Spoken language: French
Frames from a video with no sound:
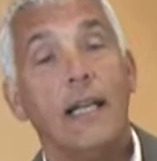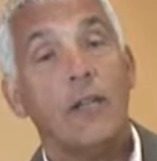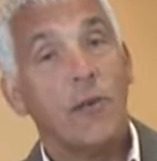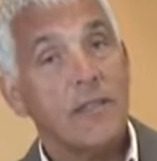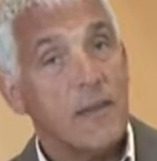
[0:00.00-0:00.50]

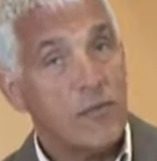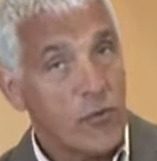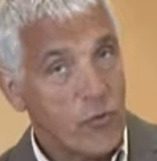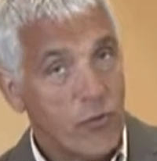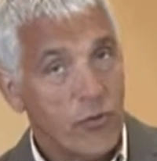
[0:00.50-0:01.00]
La troisième
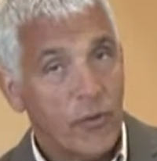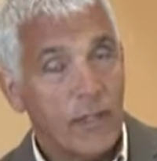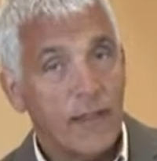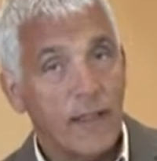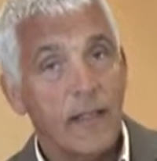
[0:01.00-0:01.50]
source
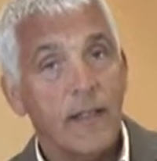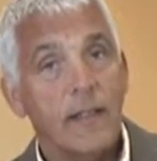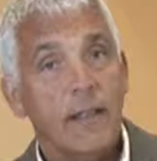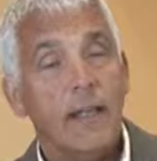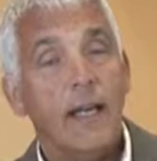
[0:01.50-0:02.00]

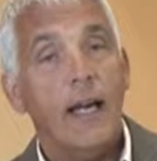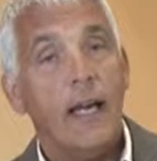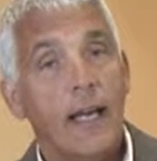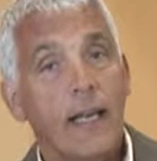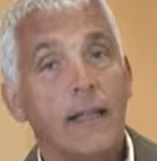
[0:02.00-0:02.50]
d'autorité,
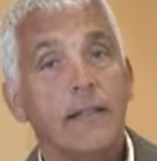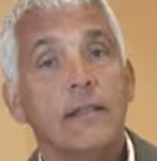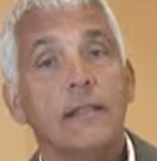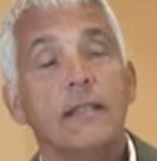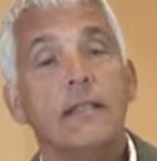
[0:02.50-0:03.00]
elle,
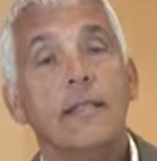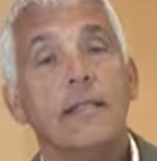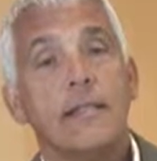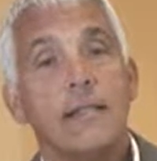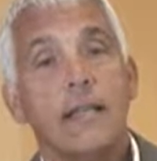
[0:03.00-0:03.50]

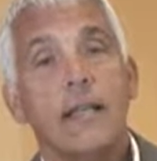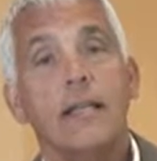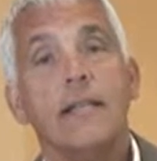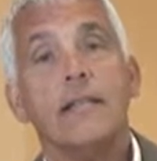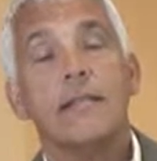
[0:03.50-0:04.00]

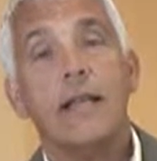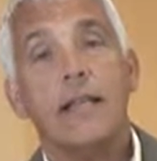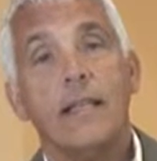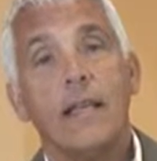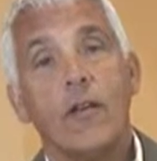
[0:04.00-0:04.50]
c'est
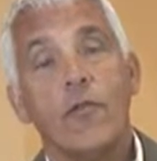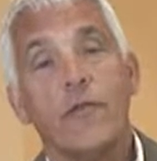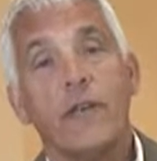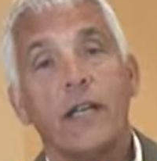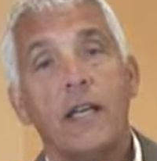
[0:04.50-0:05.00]
celle qui est
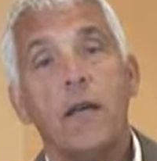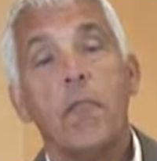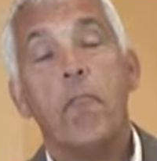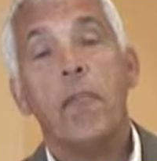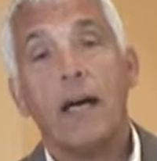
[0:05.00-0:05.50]

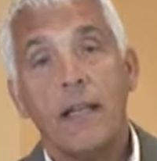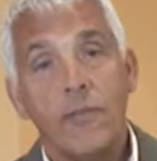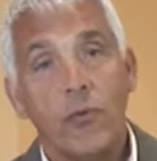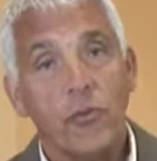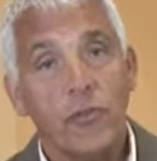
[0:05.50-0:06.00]
conférée par
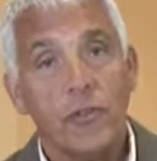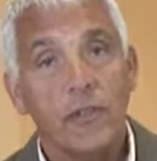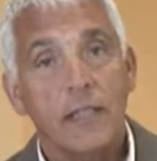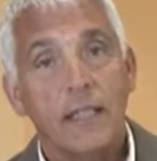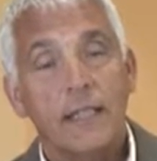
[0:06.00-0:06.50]
les autres.
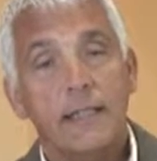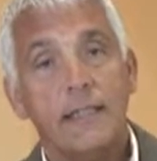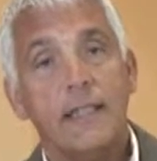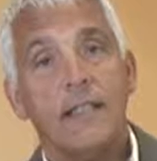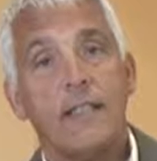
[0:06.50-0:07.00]

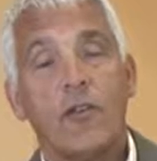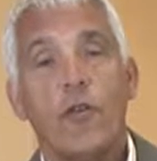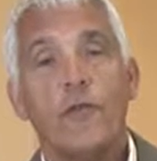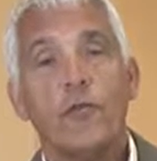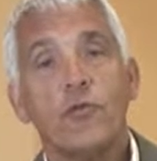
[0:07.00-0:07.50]

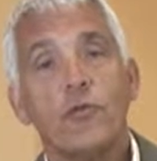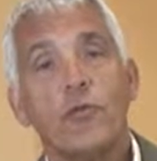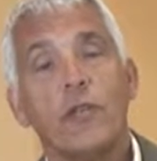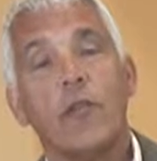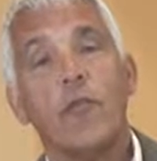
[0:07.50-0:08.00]
C'est-à-dire qu'en
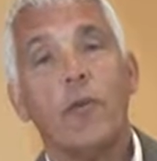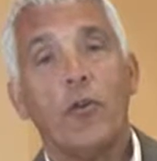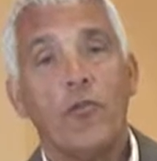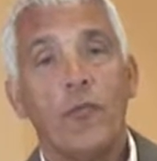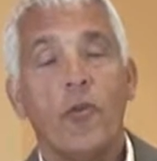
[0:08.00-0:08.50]
fonction des
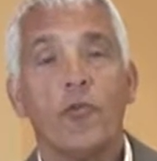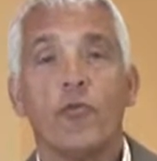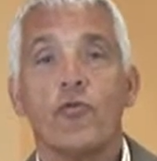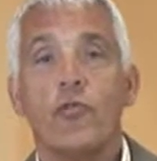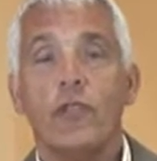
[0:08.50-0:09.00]
comportements
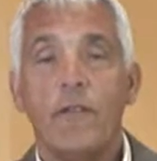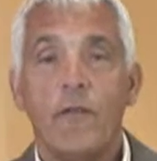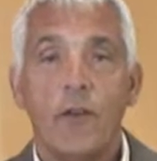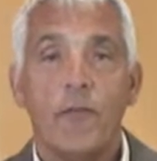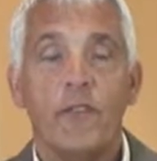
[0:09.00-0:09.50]
que je
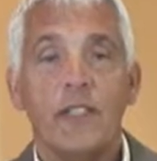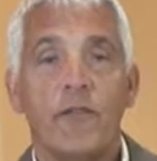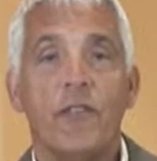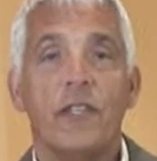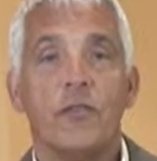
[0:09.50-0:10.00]
développe
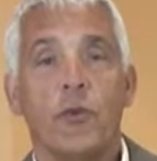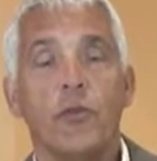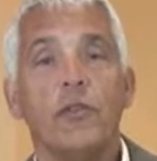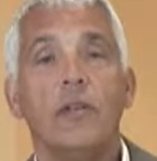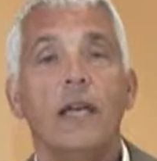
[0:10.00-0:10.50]
vis-à-vis des
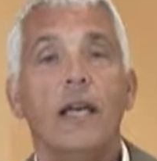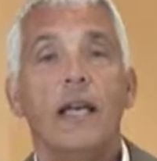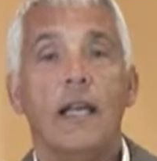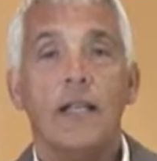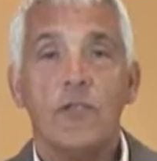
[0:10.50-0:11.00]
autres,
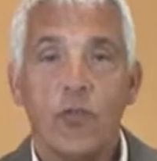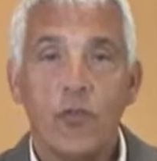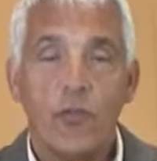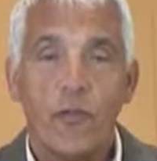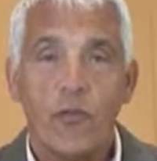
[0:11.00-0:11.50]
les
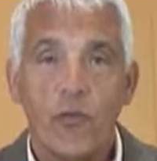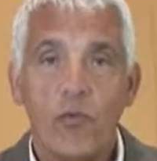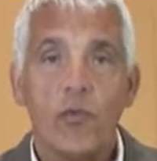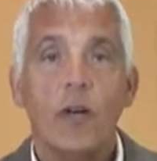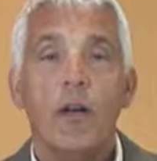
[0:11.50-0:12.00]
autres
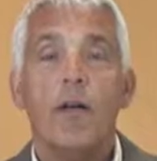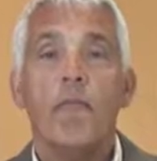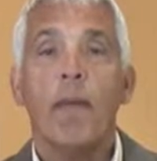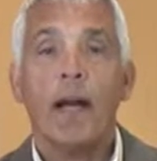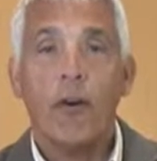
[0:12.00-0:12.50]
vont
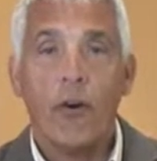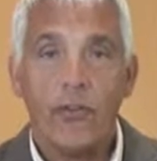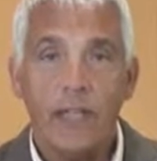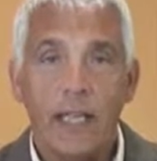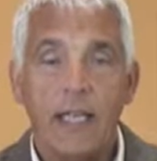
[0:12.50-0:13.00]

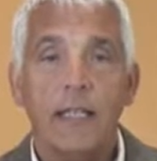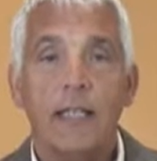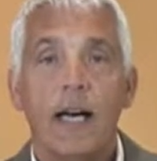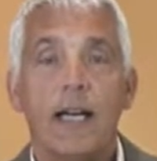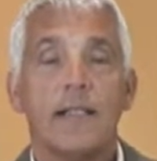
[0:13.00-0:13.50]
m'accorder
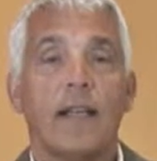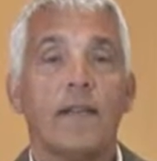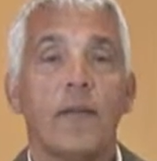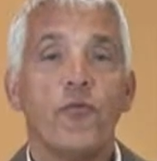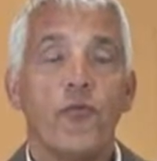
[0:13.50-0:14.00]
un
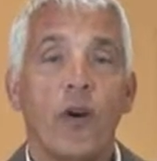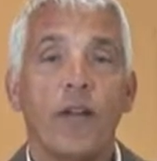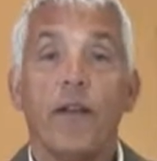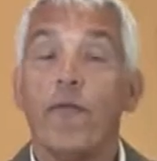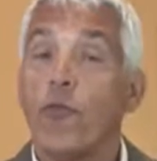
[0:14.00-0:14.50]
certain
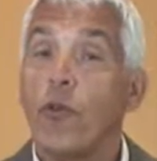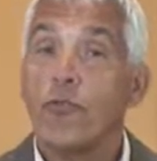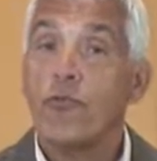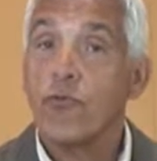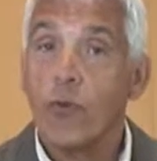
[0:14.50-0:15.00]
pouvoir
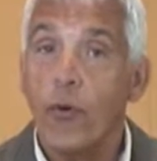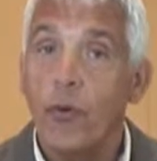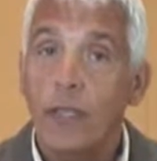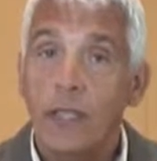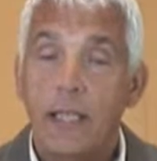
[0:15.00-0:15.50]
d'influence sur
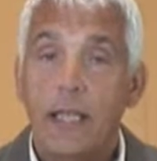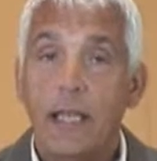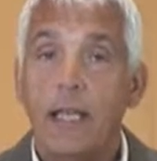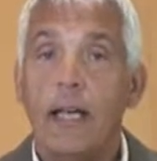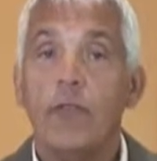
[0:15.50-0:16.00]
eux.
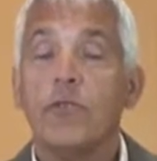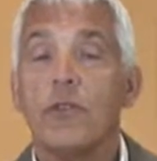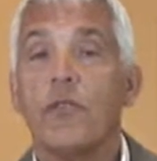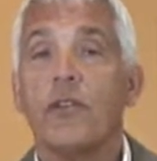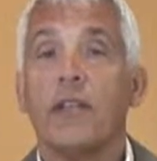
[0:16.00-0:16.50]
Et là, nous
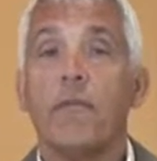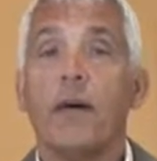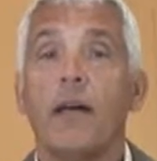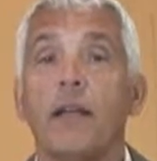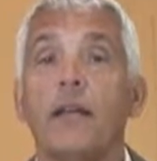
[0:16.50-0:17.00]
sommes en train
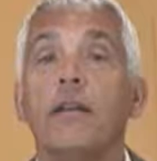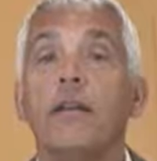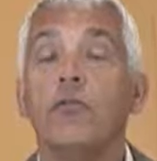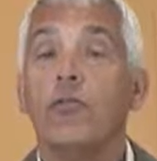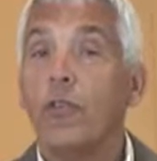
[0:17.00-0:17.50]
de parler
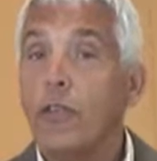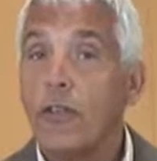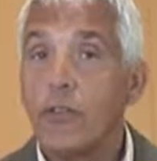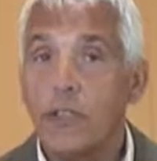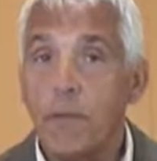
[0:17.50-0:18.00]
de
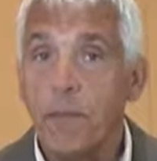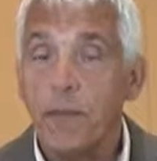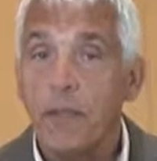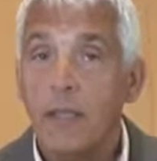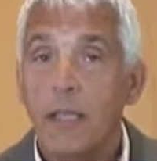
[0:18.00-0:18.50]

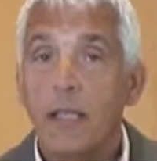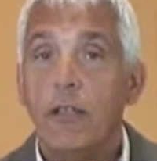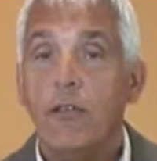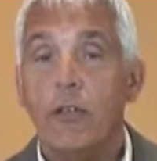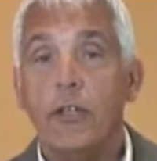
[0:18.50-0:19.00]
leadership.
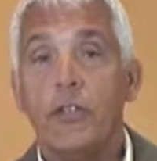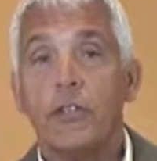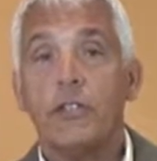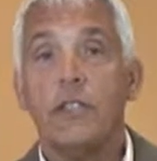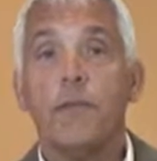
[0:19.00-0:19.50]
Le
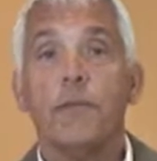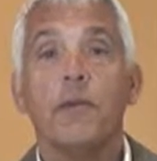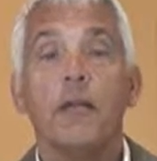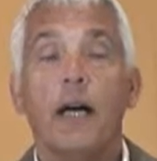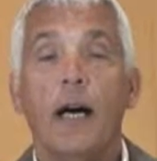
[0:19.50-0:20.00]
leadership
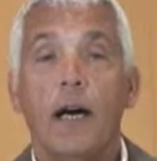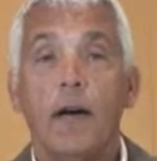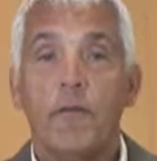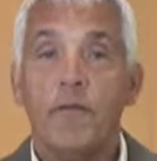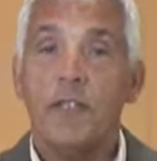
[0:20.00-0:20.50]

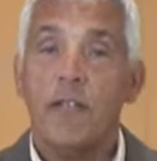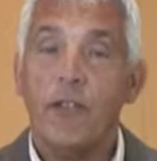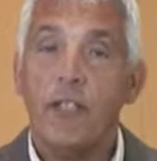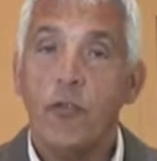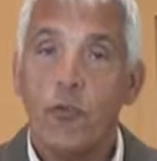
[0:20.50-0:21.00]
a
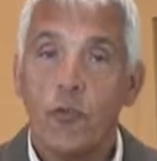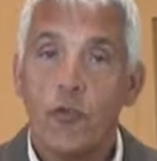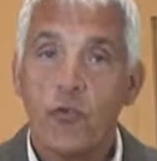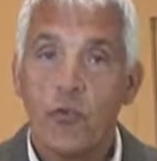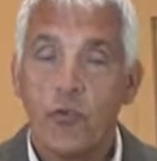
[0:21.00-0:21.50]
vis-à-vis des deux
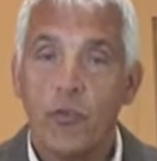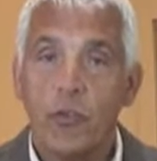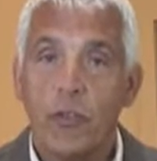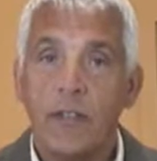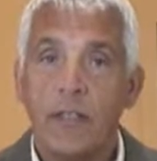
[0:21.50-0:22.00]
autres sources
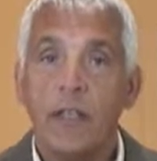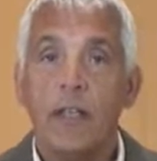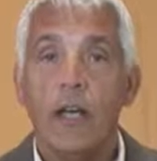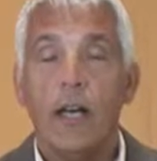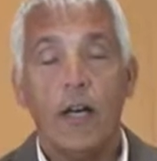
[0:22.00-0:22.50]

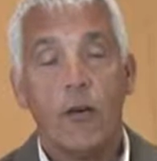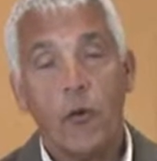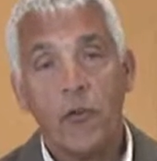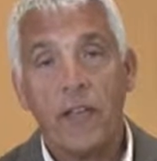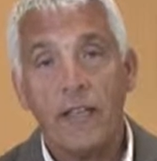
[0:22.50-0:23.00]
d'autorité un
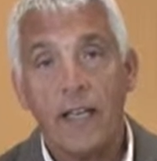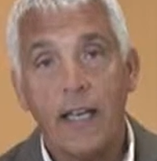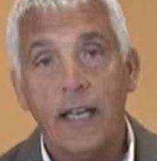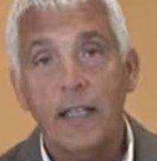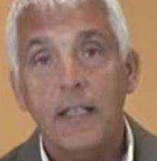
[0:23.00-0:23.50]
gros
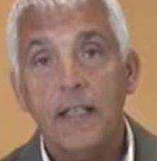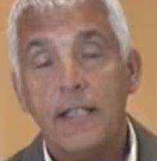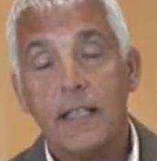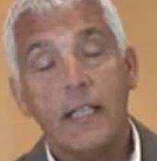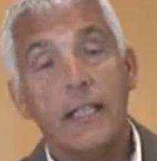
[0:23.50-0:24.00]
intérêt,
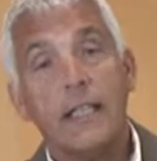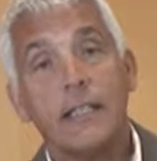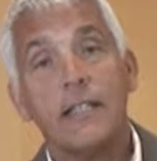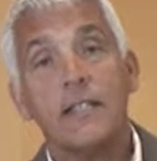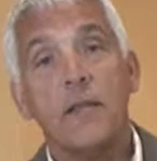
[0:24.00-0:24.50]
c'est qu'il est
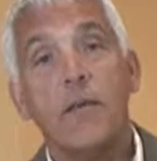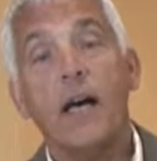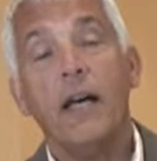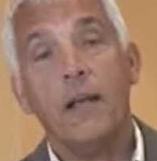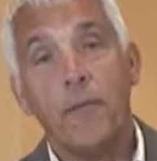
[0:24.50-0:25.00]

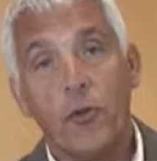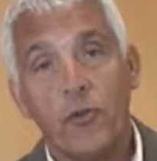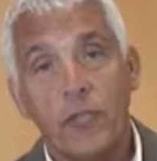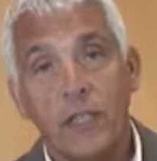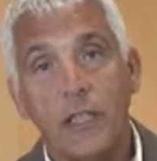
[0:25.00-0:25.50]
accessible à
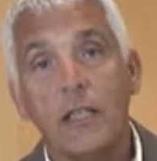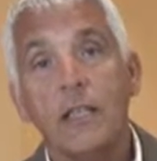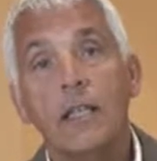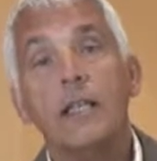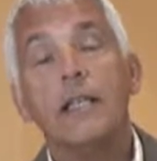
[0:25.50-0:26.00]
n'importe qui,
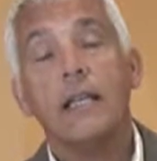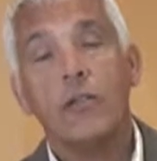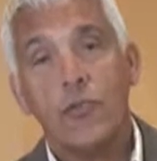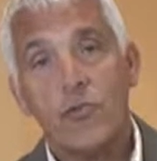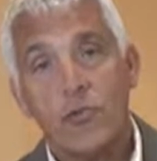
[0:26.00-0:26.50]

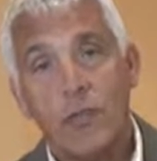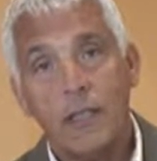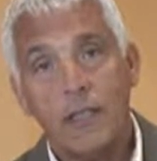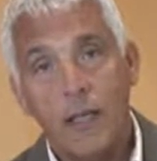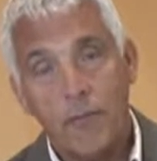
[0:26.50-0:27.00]
quelle que
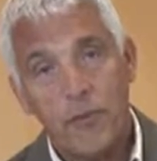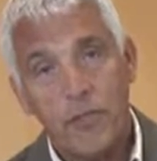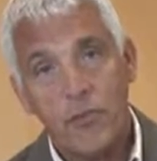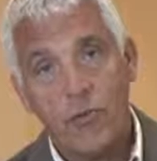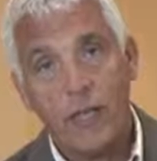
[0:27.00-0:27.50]
soit la
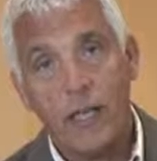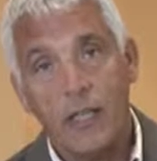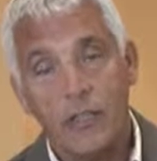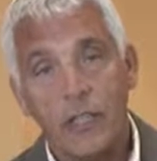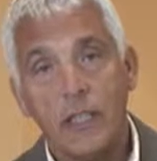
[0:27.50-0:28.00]
position
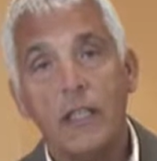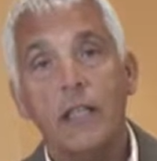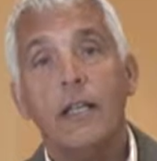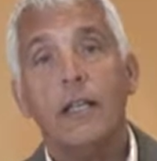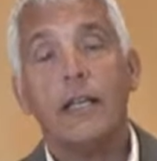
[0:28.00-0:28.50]

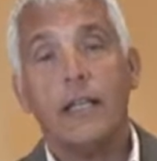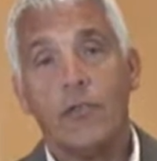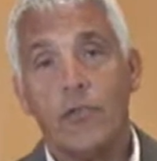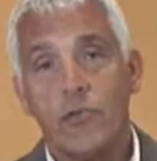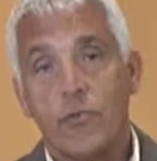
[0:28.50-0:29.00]
hiérarchique et
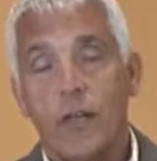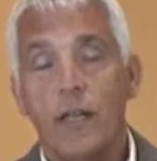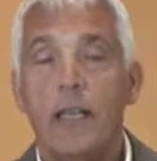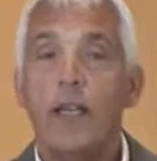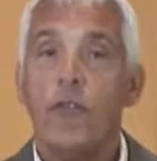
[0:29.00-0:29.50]
quels que
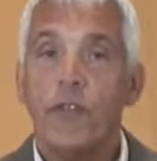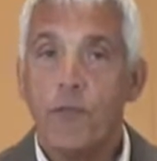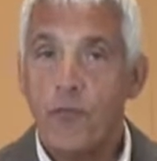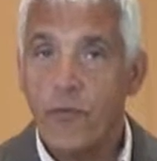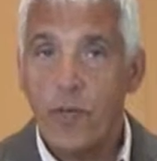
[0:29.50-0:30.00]
soient les
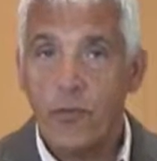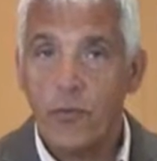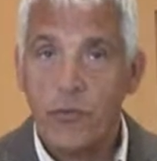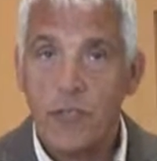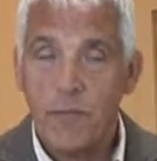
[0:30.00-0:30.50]
leviers de pouvoir
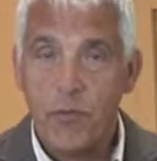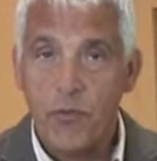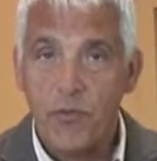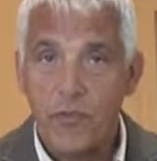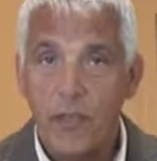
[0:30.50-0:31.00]
dont on
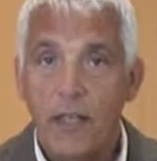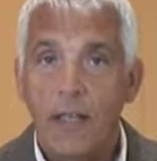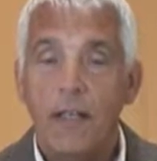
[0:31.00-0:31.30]
dispose.